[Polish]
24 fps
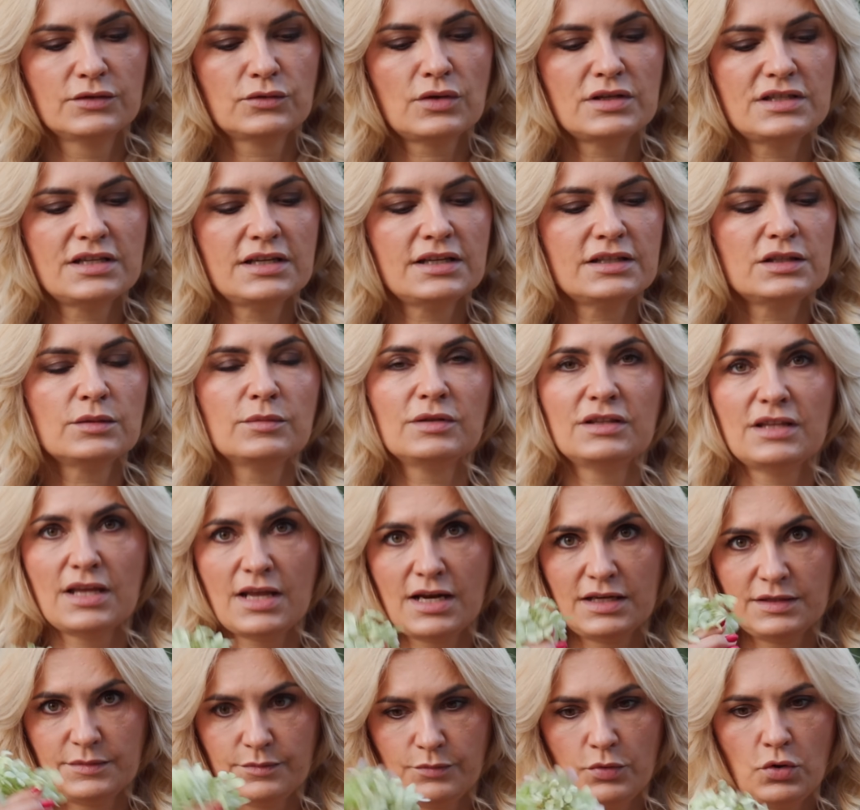Słuchajcie, ja sobie
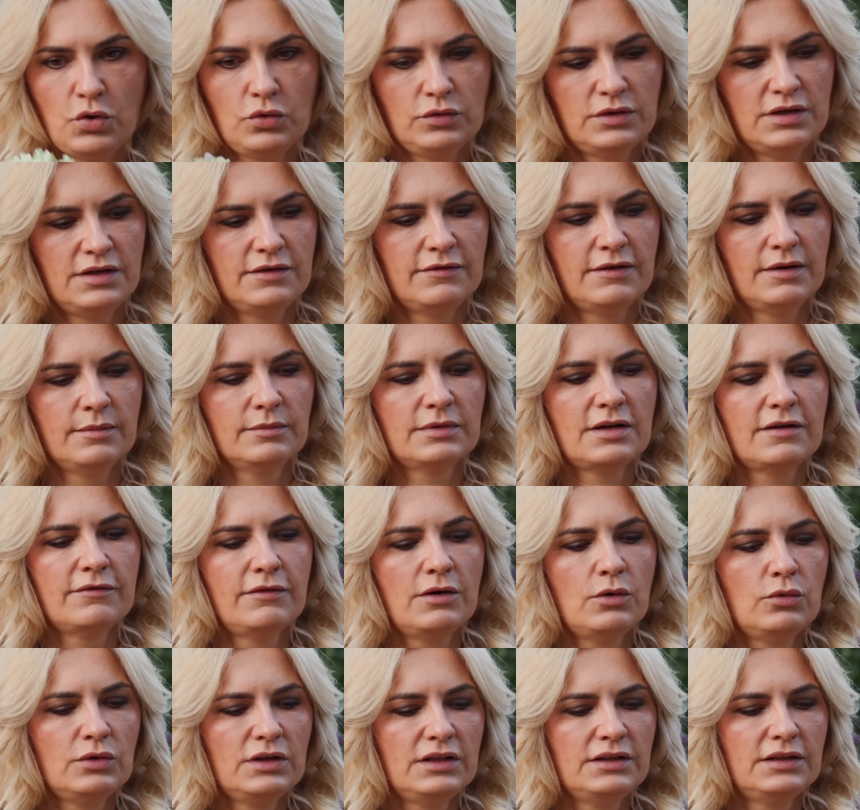teraz podrywam
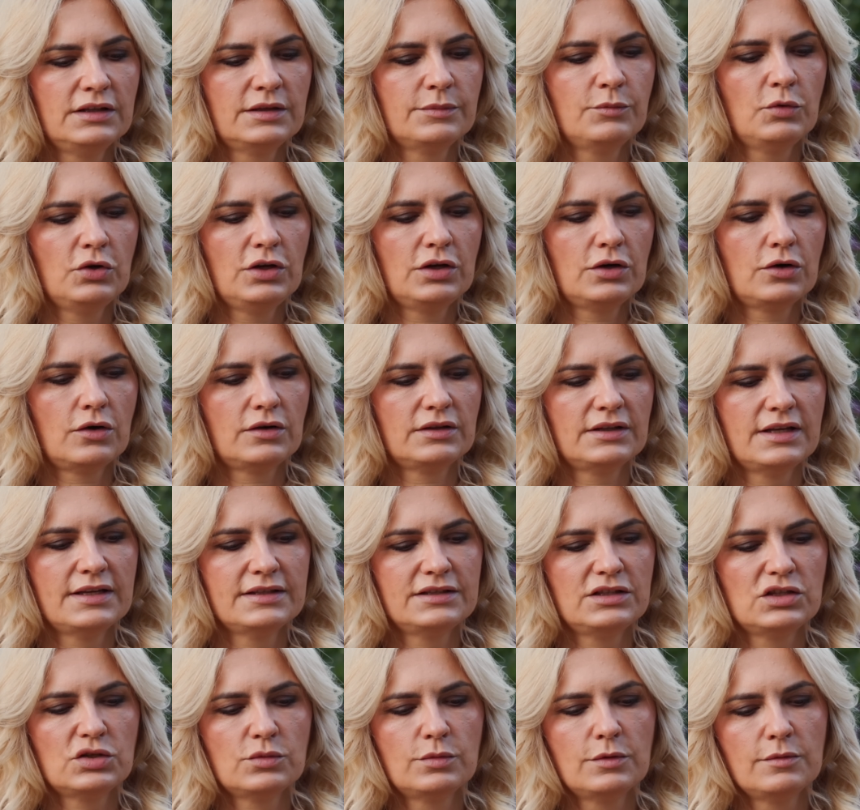kawałki tych moich
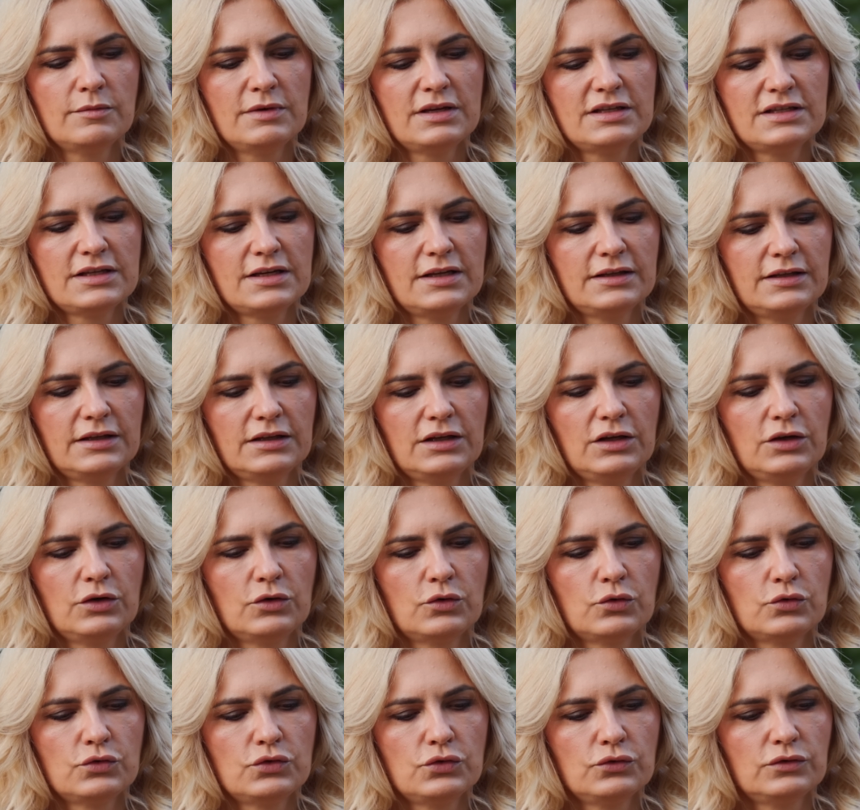hortensji, żeby mieć je na takich
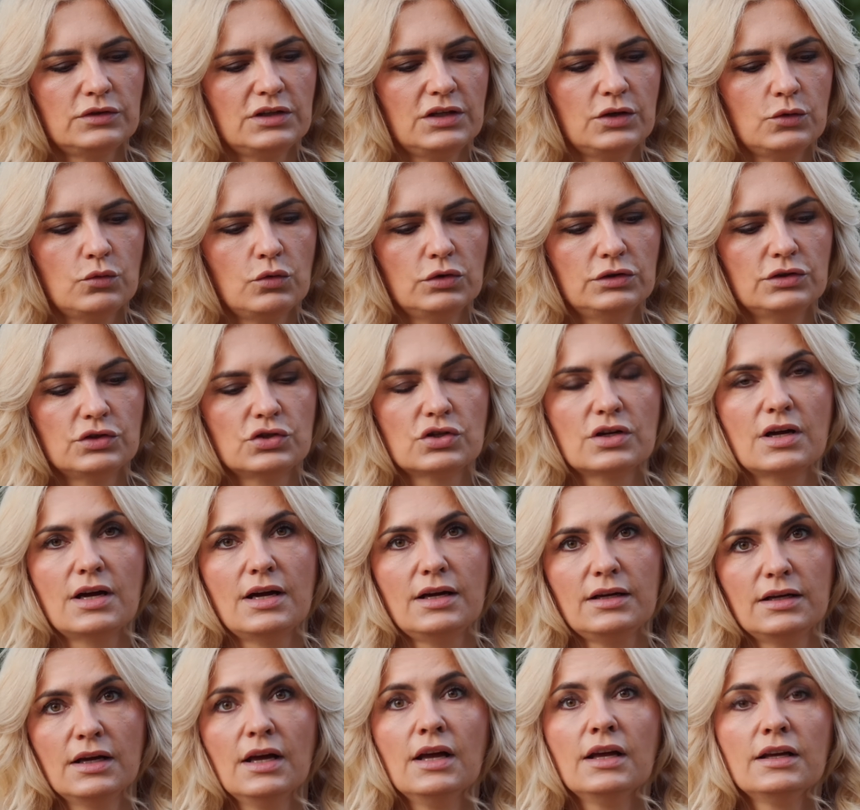króciutkich
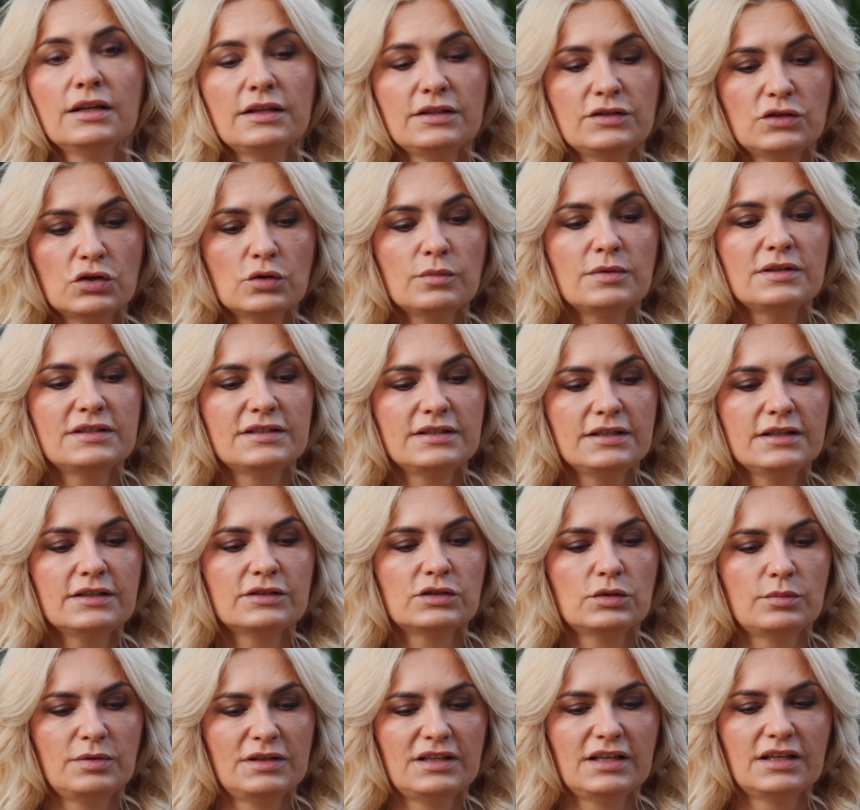łodyżkach i zrobię z
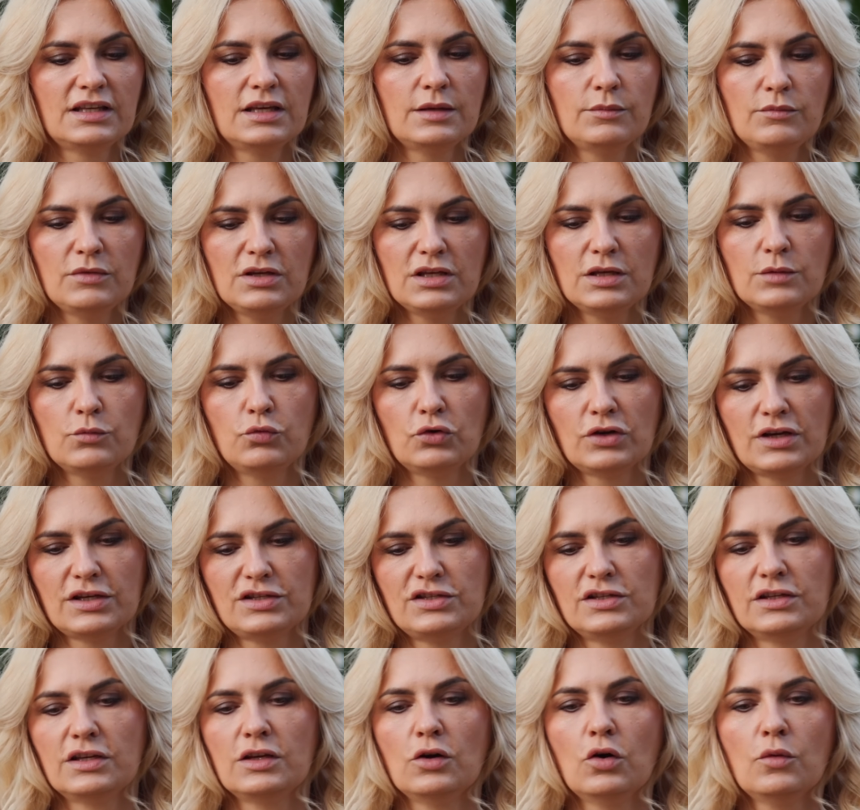nich sobie takie mini
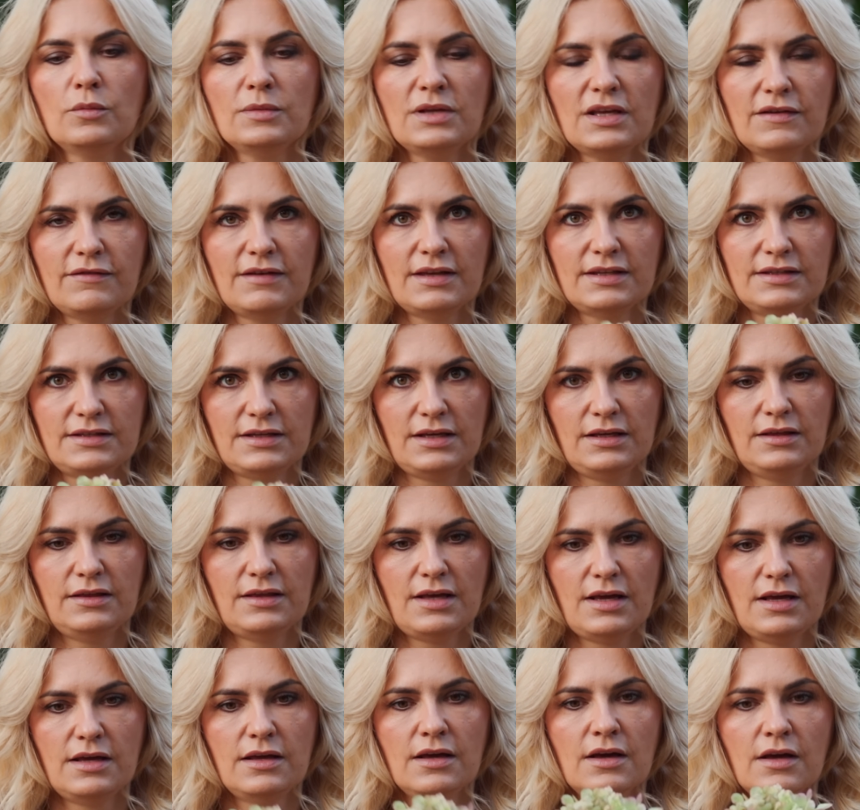bukieciki o mniej więcej
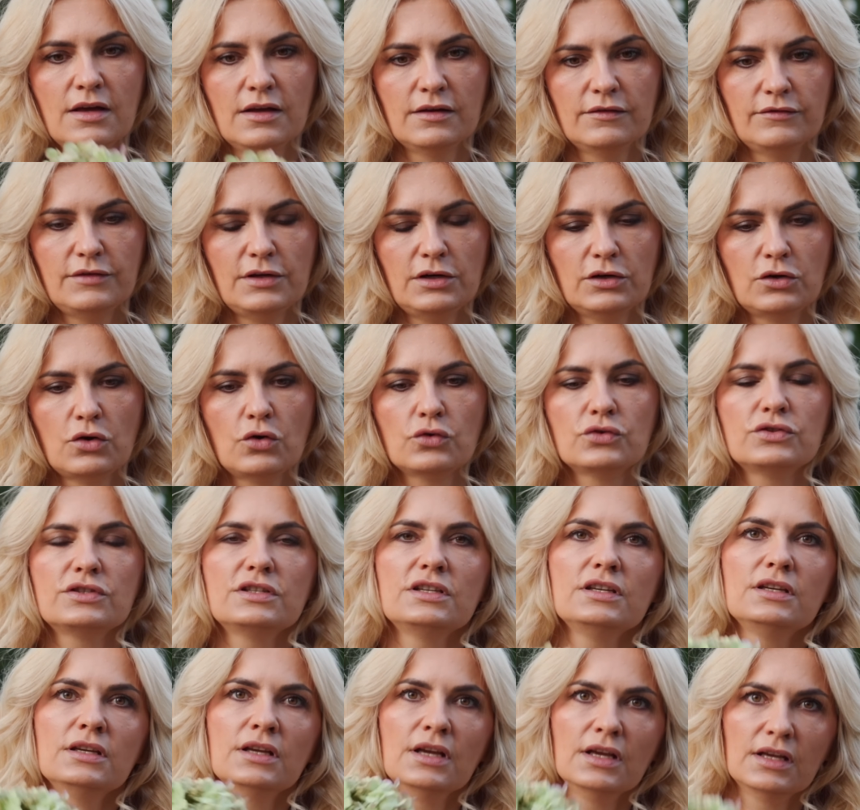tej
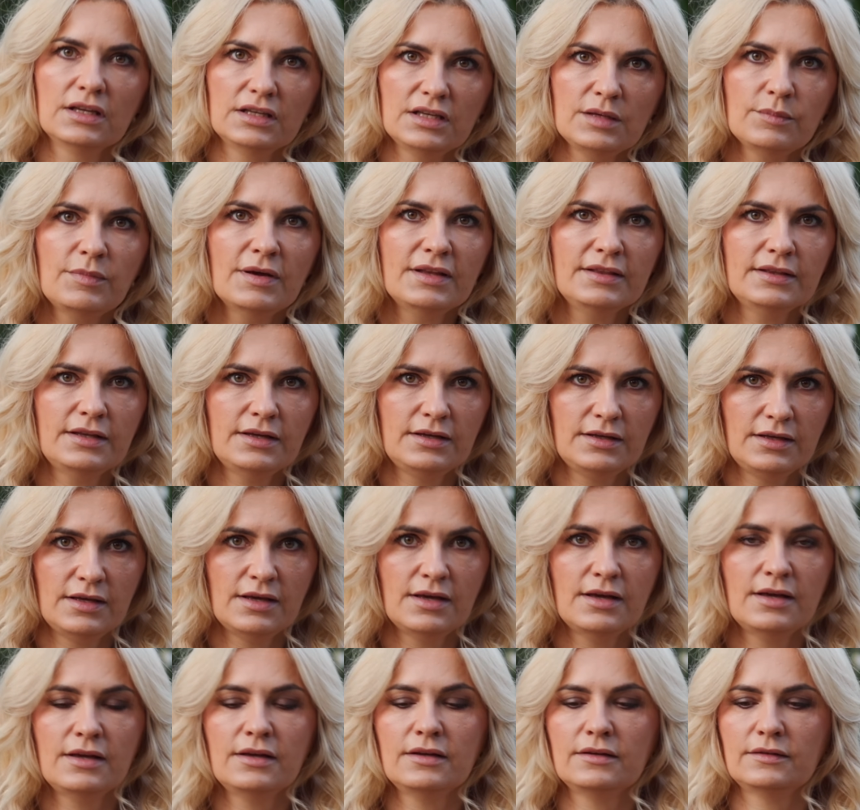wielkości i będę
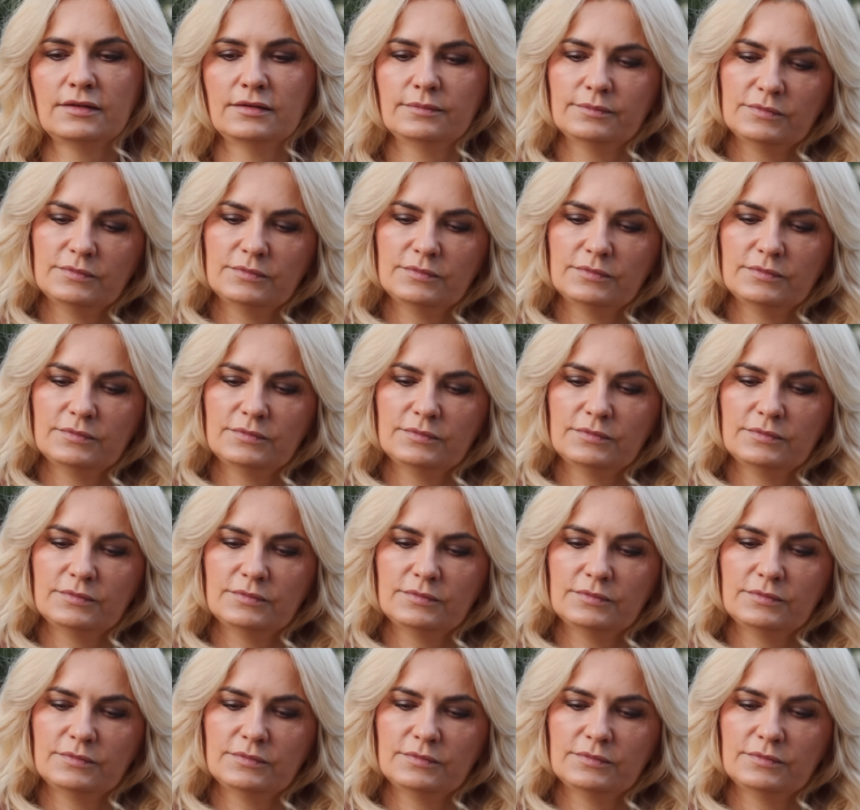je,